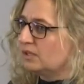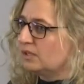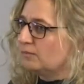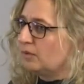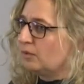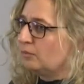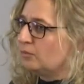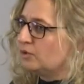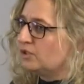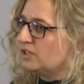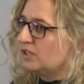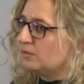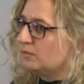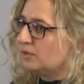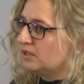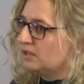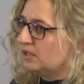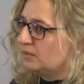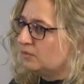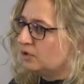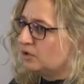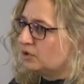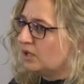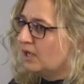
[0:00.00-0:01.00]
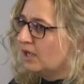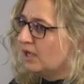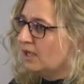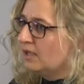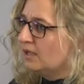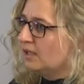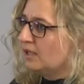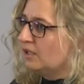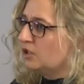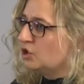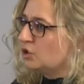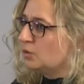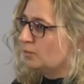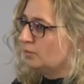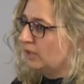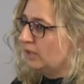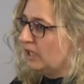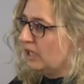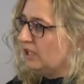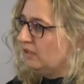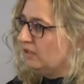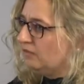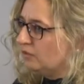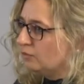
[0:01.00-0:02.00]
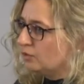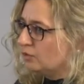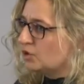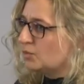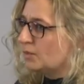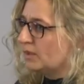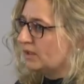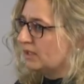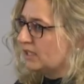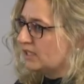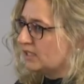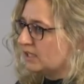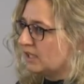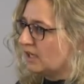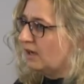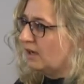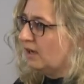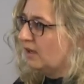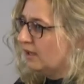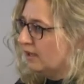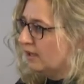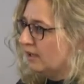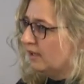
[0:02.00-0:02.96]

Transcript: man muss ja mit dem Kind, irgendwie muss man das ja,